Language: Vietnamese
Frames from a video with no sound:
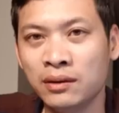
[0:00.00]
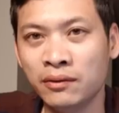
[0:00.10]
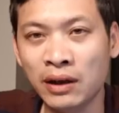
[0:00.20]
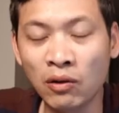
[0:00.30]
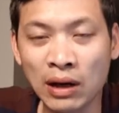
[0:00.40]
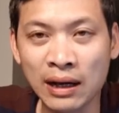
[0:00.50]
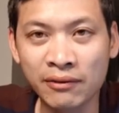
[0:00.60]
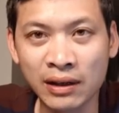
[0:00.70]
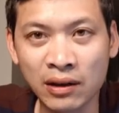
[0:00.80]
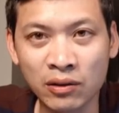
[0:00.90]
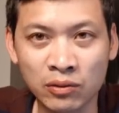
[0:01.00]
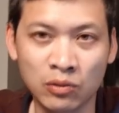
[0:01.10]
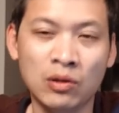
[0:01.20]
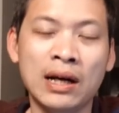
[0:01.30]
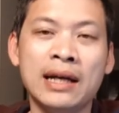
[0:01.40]
phân loại vào
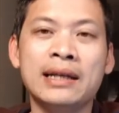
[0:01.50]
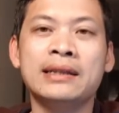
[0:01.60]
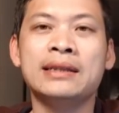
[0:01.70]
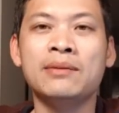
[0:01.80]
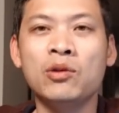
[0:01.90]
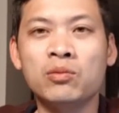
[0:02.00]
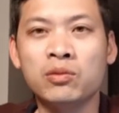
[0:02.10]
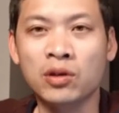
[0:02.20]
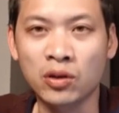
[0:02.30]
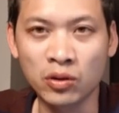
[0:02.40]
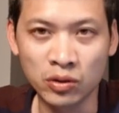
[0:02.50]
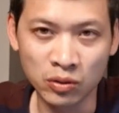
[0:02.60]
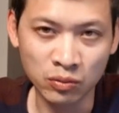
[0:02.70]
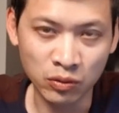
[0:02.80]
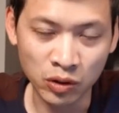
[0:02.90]
loại danh mục có nội
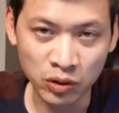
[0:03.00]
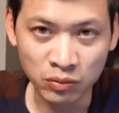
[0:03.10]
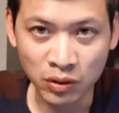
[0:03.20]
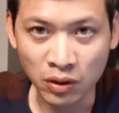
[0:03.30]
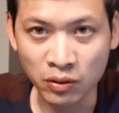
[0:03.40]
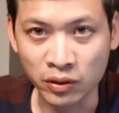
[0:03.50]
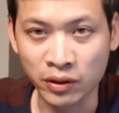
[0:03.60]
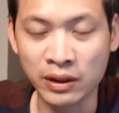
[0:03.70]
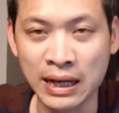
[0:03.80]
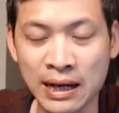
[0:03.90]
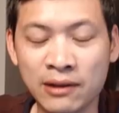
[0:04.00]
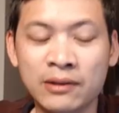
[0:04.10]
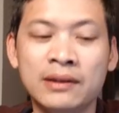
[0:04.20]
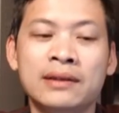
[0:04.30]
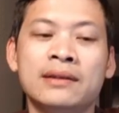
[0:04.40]
dung nội dung có rủi ro
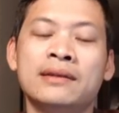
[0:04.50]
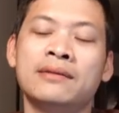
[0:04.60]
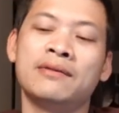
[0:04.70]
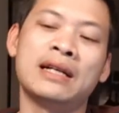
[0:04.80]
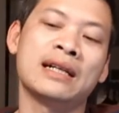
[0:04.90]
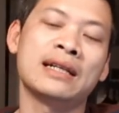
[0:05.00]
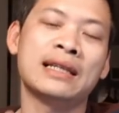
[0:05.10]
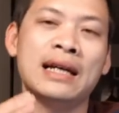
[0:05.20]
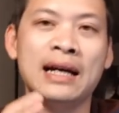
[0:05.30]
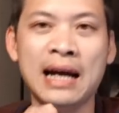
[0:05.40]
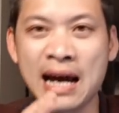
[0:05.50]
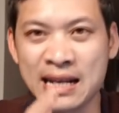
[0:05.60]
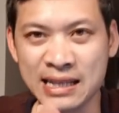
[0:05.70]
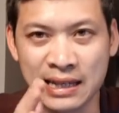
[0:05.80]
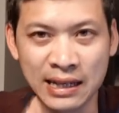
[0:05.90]
cao và người ta
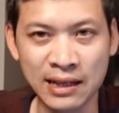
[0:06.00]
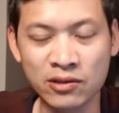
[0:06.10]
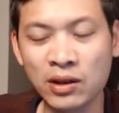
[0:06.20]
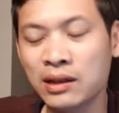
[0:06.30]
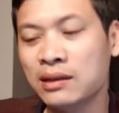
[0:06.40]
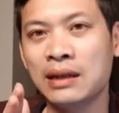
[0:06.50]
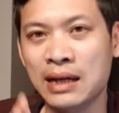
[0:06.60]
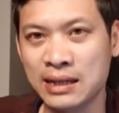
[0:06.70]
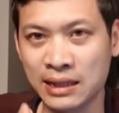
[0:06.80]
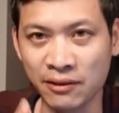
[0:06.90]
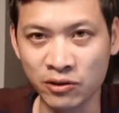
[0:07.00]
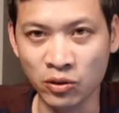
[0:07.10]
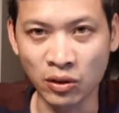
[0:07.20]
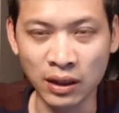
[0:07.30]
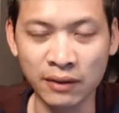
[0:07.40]
hạn chế đề xuất hạn chế
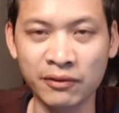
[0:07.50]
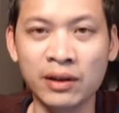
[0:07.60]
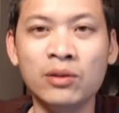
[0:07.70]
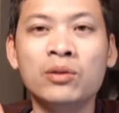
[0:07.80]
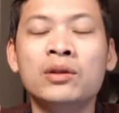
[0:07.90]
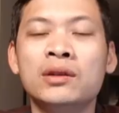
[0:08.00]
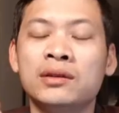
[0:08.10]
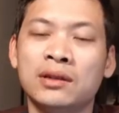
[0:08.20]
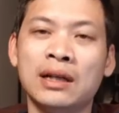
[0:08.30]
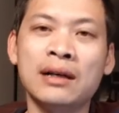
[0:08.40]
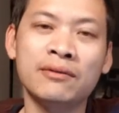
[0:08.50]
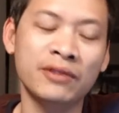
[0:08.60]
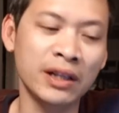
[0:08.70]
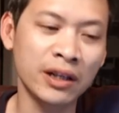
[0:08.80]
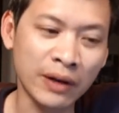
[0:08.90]
số lượng view cho các
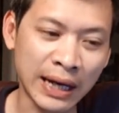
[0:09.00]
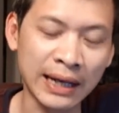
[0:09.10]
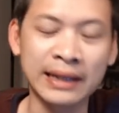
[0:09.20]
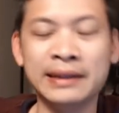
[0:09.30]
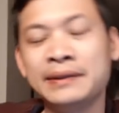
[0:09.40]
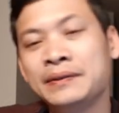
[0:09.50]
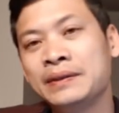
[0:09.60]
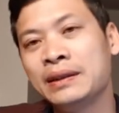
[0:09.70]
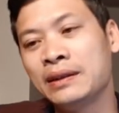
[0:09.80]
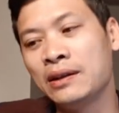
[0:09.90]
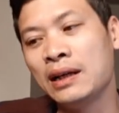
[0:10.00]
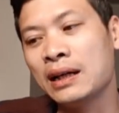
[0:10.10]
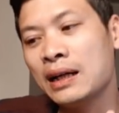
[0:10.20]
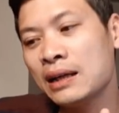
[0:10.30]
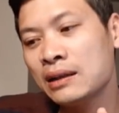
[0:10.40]
video này đó là
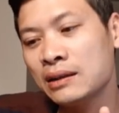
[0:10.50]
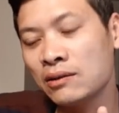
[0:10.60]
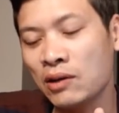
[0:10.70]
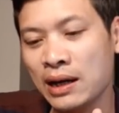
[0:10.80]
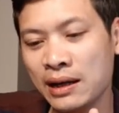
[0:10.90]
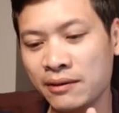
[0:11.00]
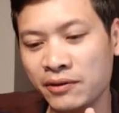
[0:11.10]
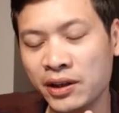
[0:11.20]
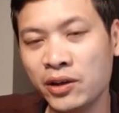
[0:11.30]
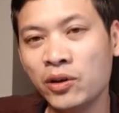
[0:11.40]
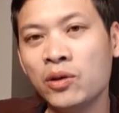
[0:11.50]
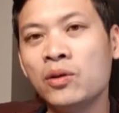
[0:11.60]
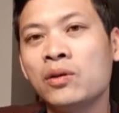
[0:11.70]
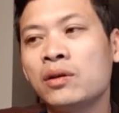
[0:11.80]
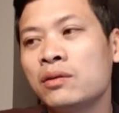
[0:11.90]
các loại
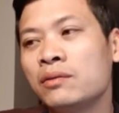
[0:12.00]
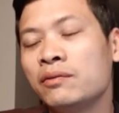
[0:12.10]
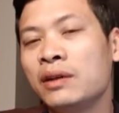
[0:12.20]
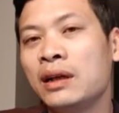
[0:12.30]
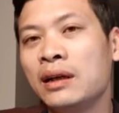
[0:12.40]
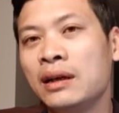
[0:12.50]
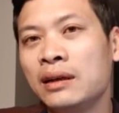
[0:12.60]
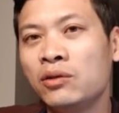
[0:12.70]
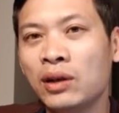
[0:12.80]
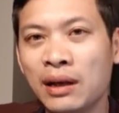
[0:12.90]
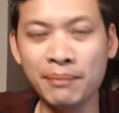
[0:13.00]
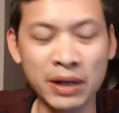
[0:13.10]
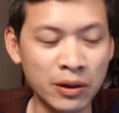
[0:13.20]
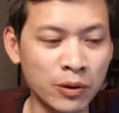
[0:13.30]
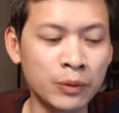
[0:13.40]
video về thuyết
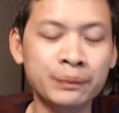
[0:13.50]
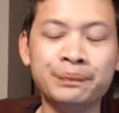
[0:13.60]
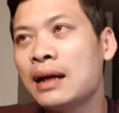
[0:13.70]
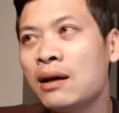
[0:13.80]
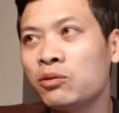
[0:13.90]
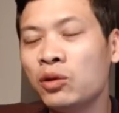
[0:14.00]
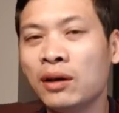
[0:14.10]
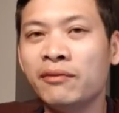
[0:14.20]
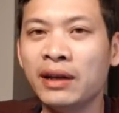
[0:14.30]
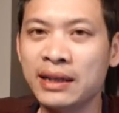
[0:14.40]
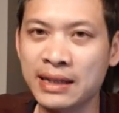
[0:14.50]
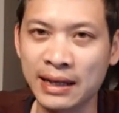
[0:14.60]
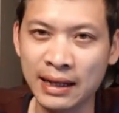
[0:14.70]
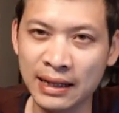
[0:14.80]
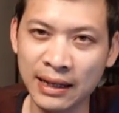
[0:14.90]
mưu các học thuyết về trái
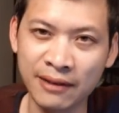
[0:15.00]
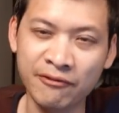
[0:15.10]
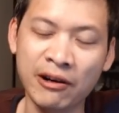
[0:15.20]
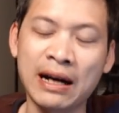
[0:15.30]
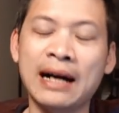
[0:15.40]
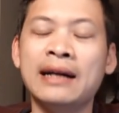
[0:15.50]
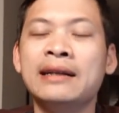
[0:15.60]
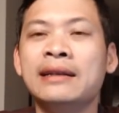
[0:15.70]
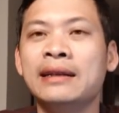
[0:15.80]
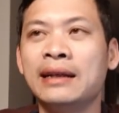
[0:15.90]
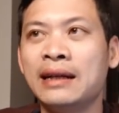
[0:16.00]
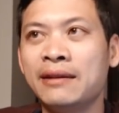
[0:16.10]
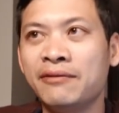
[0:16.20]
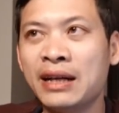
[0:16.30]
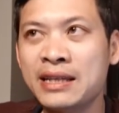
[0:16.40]
đất là hình phẳng
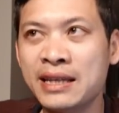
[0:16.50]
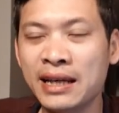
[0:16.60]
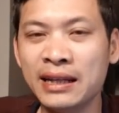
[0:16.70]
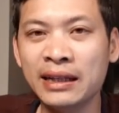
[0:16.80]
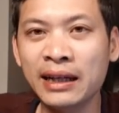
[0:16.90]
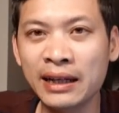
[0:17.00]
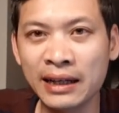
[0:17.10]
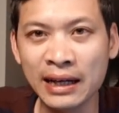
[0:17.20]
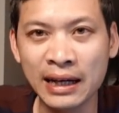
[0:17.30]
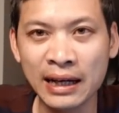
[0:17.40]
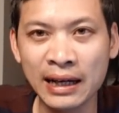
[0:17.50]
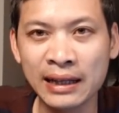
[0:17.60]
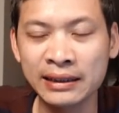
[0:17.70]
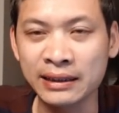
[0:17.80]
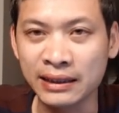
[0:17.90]
rằng vaccine gây
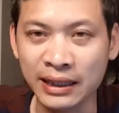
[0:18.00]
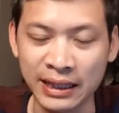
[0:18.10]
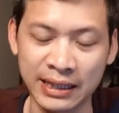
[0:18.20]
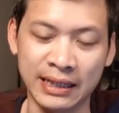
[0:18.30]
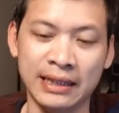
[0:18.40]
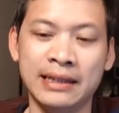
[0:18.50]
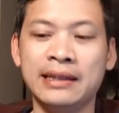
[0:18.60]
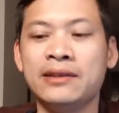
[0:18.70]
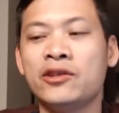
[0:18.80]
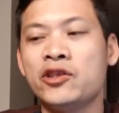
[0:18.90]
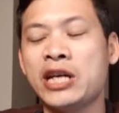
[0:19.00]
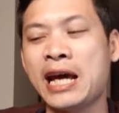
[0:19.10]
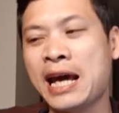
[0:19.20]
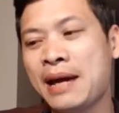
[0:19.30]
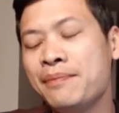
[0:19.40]
ra tự kỷ cho trẻ
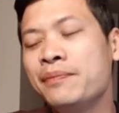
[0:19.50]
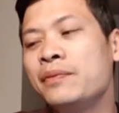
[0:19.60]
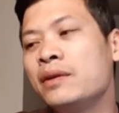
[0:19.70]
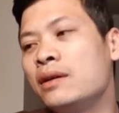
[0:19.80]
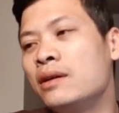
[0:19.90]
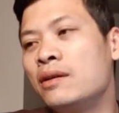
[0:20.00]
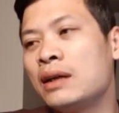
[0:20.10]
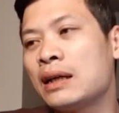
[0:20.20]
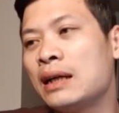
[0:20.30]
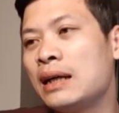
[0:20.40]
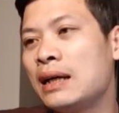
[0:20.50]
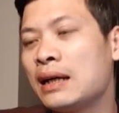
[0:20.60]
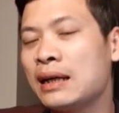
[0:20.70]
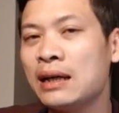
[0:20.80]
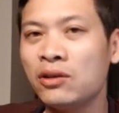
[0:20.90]
em hoặc
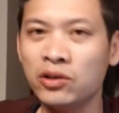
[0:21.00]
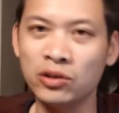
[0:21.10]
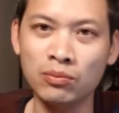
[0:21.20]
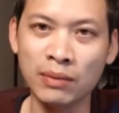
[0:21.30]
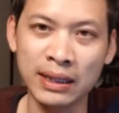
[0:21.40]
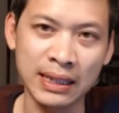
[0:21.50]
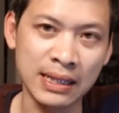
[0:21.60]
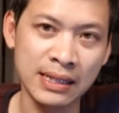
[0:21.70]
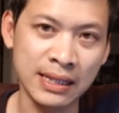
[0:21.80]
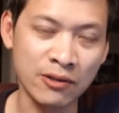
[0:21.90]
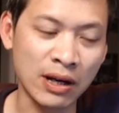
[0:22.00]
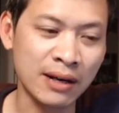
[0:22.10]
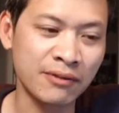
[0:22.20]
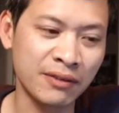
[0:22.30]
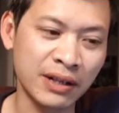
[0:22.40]
là các nội dung mê tín dị
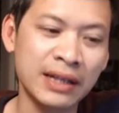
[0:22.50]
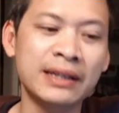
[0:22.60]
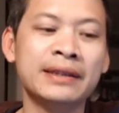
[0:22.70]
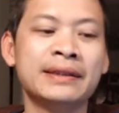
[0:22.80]
đoan vân vân